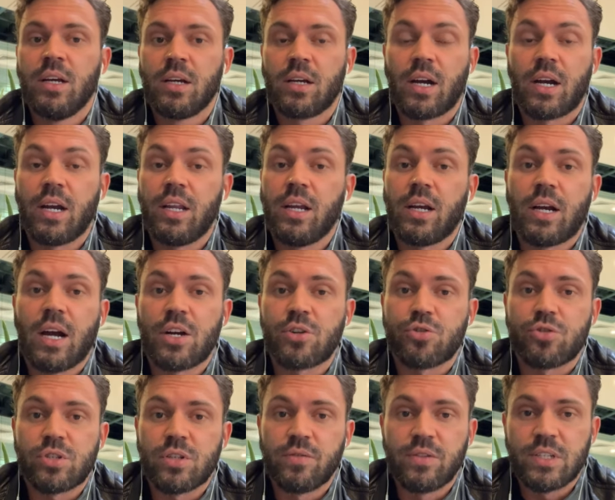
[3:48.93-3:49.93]
как они
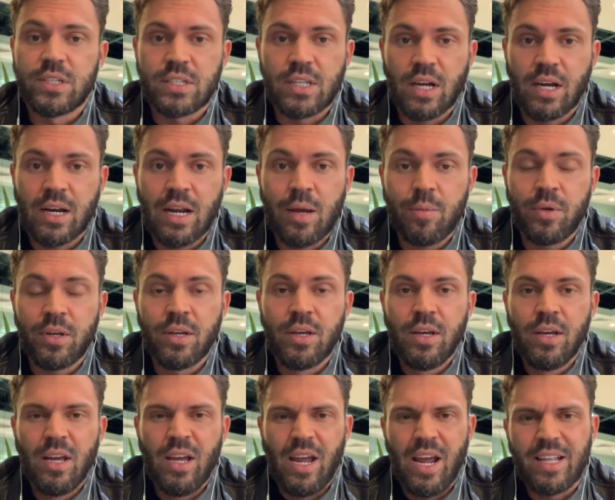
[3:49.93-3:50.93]
кажутся в Инстаграме.
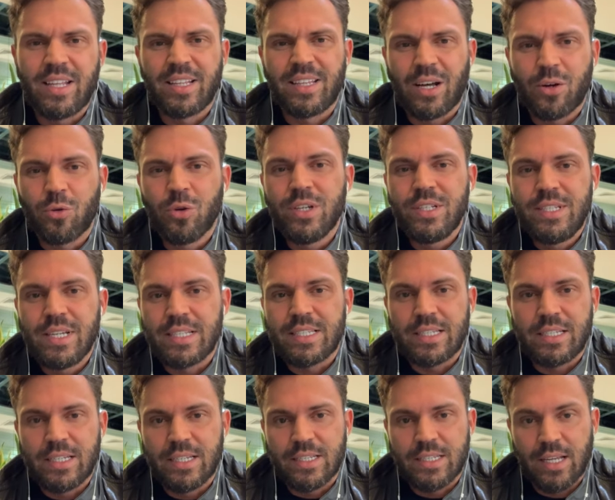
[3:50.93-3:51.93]
Это такой
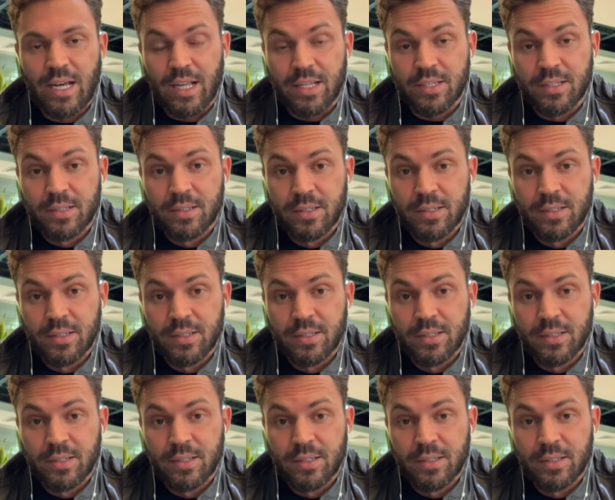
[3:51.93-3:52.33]
детский сад.